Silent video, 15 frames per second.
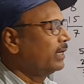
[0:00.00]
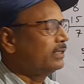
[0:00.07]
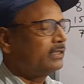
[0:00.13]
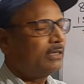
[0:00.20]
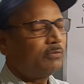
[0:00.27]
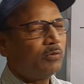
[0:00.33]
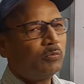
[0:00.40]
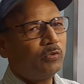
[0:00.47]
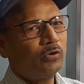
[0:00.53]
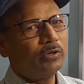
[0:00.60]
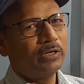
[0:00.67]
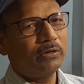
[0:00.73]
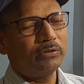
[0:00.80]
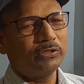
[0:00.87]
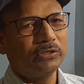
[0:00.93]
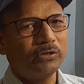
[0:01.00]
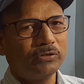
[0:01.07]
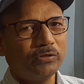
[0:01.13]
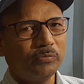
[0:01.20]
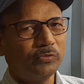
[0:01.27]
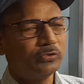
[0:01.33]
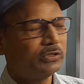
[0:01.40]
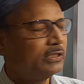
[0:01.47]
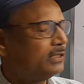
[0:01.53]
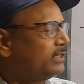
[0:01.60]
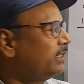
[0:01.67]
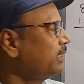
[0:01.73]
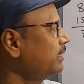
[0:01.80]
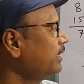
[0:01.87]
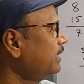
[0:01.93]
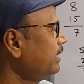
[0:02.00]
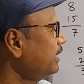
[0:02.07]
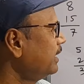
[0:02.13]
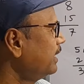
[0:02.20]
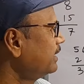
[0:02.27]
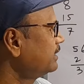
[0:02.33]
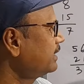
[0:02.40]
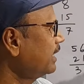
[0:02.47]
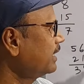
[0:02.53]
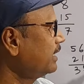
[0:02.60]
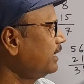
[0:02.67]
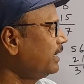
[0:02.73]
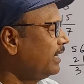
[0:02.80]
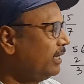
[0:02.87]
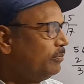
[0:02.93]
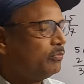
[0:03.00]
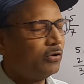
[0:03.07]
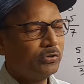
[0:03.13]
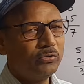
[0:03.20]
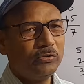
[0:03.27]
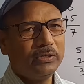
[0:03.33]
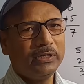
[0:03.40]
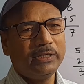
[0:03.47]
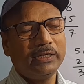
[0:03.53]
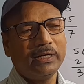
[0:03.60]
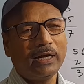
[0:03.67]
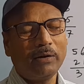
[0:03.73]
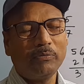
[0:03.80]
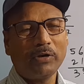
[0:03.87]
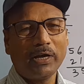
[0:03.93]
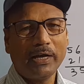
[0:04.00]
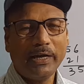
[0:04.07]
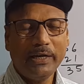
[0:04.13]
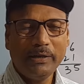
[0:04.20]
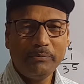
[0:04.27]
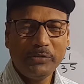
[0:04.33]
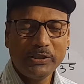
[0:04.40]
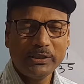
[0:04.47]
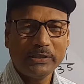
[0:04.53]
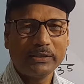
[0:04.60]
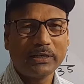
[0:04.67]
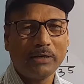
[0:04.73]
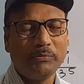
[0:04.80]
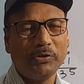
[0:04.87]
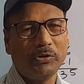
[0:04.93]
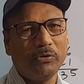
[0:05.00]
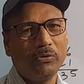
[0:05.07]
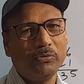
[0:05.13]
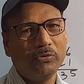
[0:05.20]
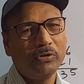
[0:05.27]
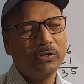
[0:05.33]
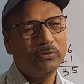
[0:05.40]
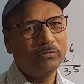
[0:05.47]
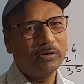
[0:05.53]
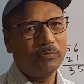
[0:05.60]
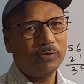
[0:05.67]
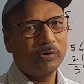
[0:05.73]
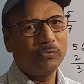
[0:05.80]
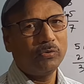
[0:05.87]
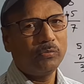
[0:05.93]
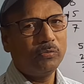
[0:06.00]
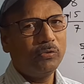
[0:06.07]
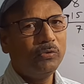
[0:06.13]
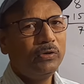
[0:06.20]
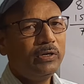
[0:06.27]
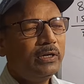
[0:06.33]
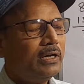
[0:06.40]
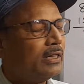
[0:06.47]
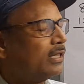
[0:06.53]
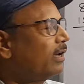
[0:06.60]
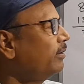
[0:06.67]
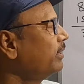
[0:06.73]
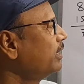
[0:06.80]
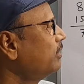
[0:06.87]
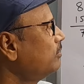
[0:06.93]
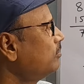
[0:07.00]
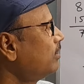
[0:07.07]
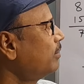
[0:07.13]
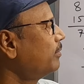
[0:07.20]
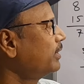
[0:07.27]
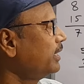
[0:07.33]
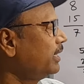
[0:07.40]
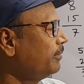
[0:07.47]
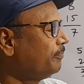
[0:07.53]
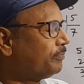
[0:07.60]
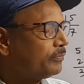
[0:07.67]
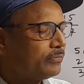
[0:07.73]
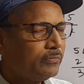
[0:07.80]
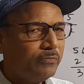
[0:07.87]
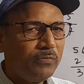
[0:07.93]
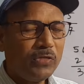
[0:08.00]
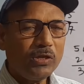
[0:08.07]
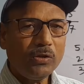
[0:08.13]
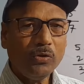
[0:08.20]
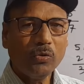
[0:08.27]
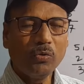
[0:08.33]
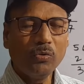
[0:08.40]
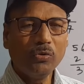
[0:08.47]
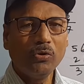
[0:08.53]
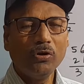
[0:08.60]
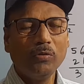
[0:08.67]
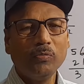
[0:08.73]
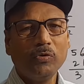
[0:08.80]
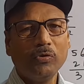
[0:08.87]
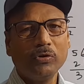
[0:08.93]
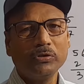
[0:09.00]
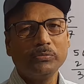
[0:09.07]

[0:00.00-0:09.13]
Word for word: পাঁচ এবং মোহনের হচ্ছে কত পঁচিশ ঠিক এক্স্যাক্টলি এই পদ্ধতিতে আমরা এই বিশেষ টাইপের অঙ্ক কিন্তু আমরা করব তাহলে কিন্তু আমাদের কোনো রকম কোনো